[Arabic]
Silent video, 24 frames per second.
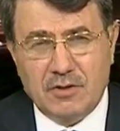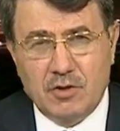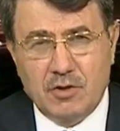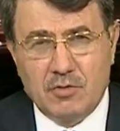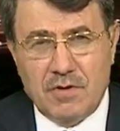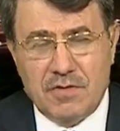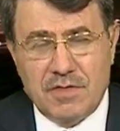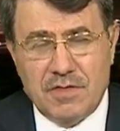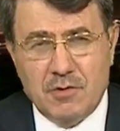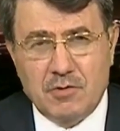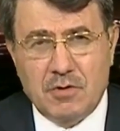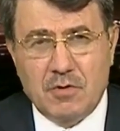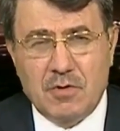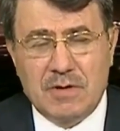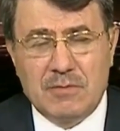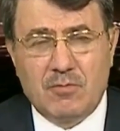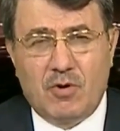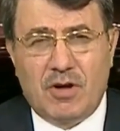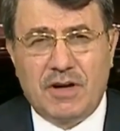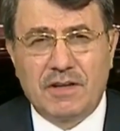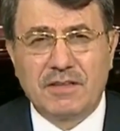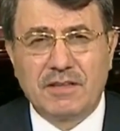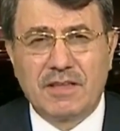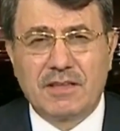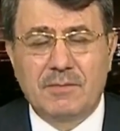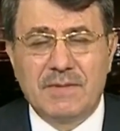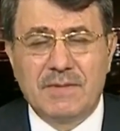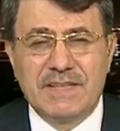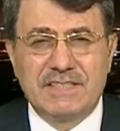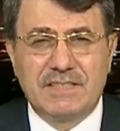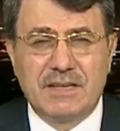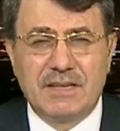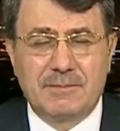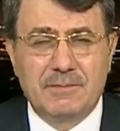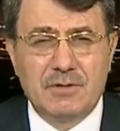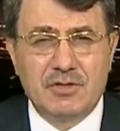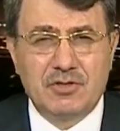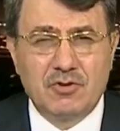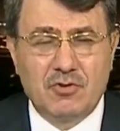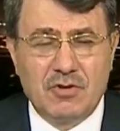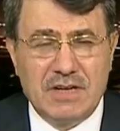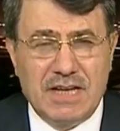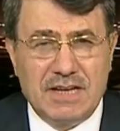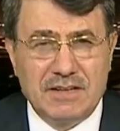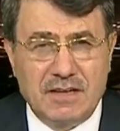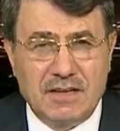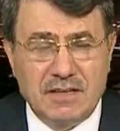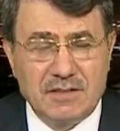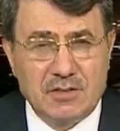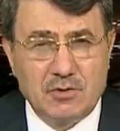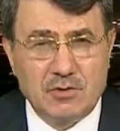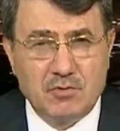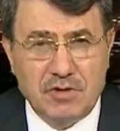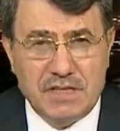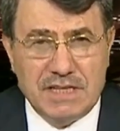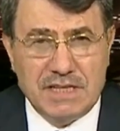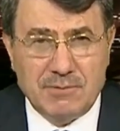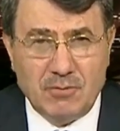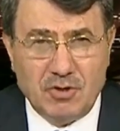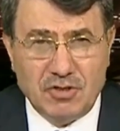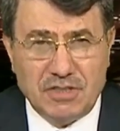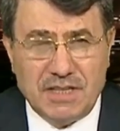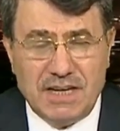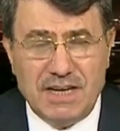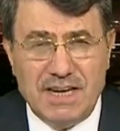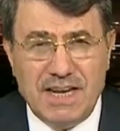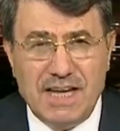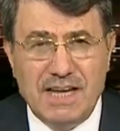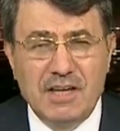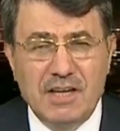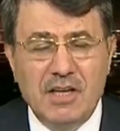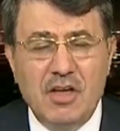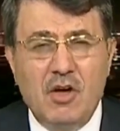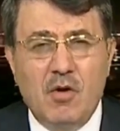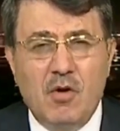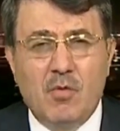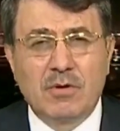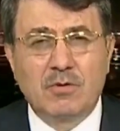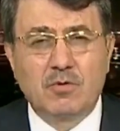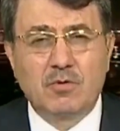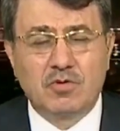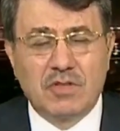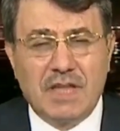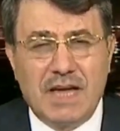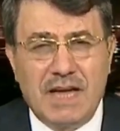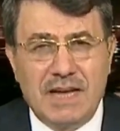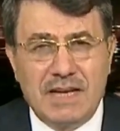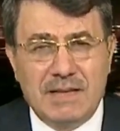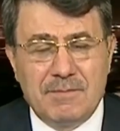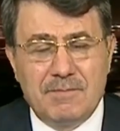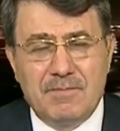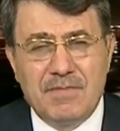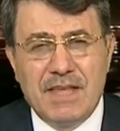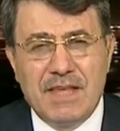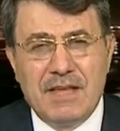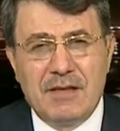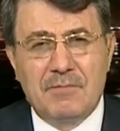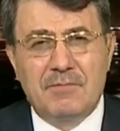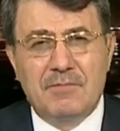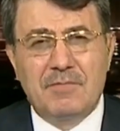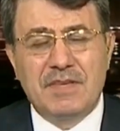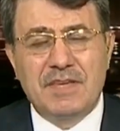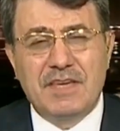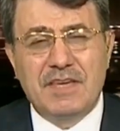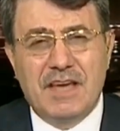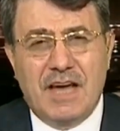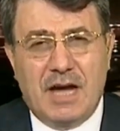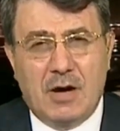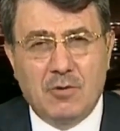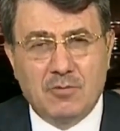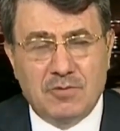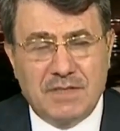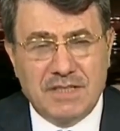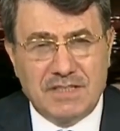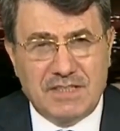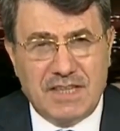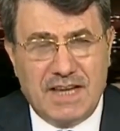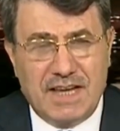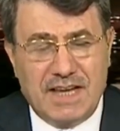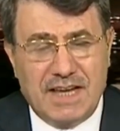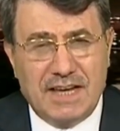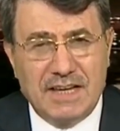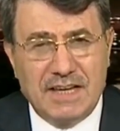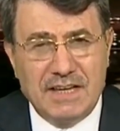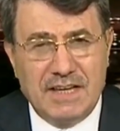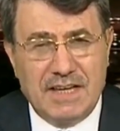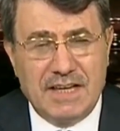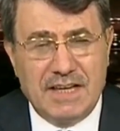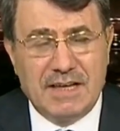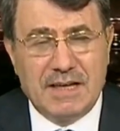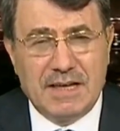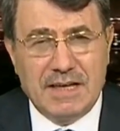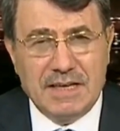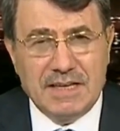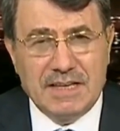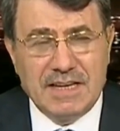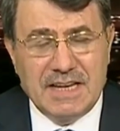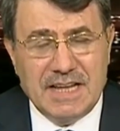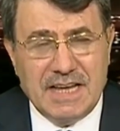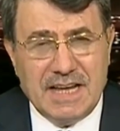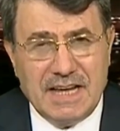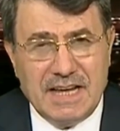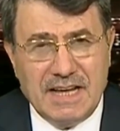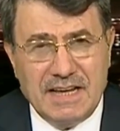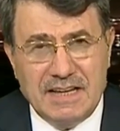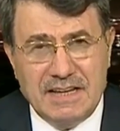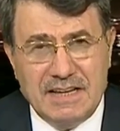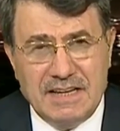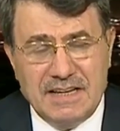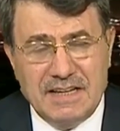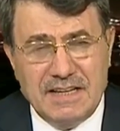قوى الثورة والمعارضة تمسك بالجولان أرض سورية محتلة وتطالب تطالب بعودتها آه، إلى